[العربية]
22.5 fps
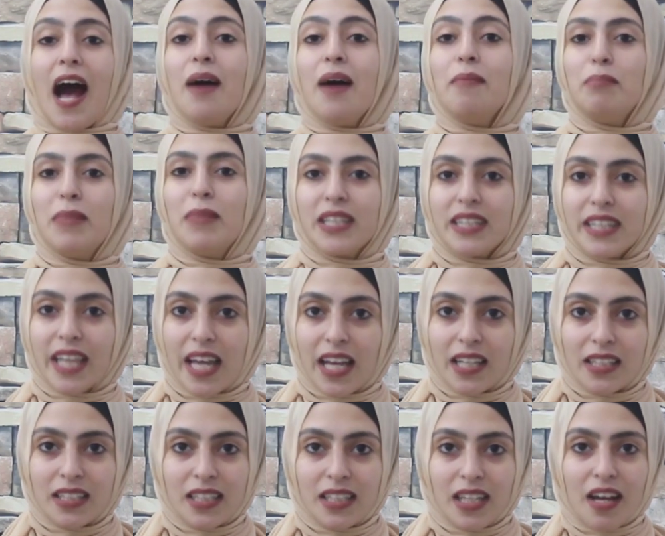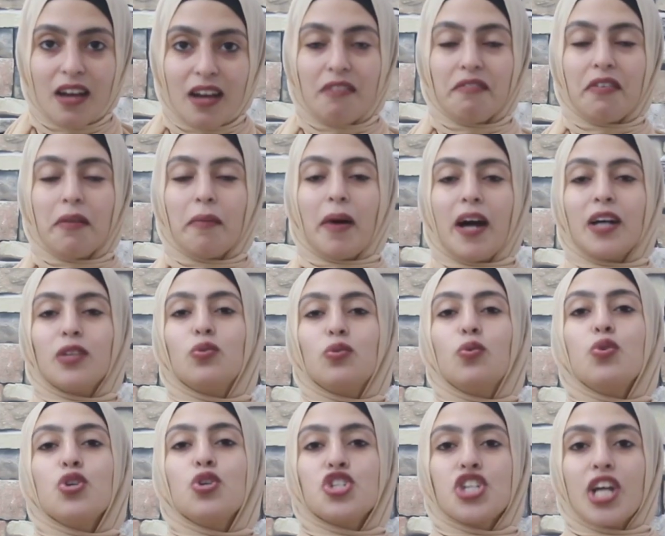اما التاني فما
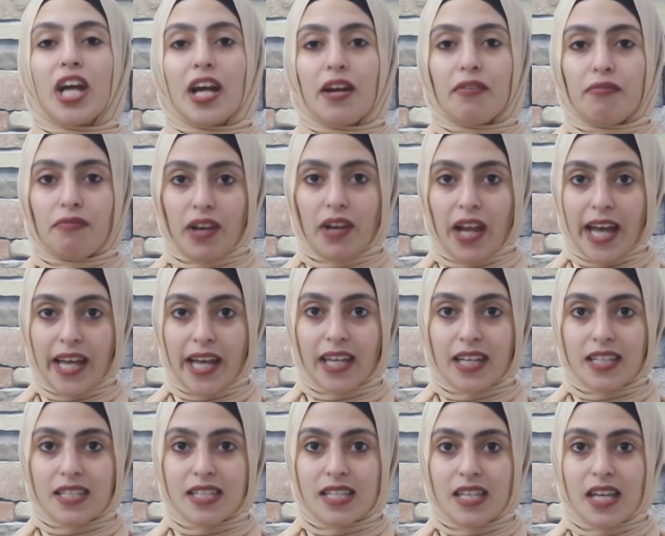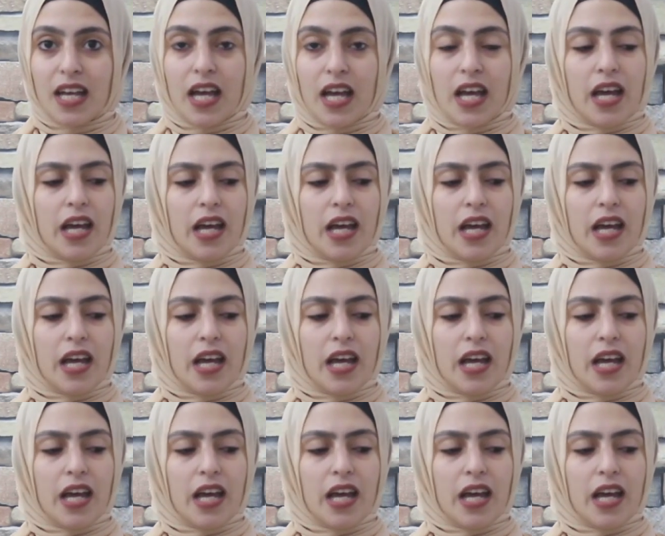عندوش شغف في الحاجه دي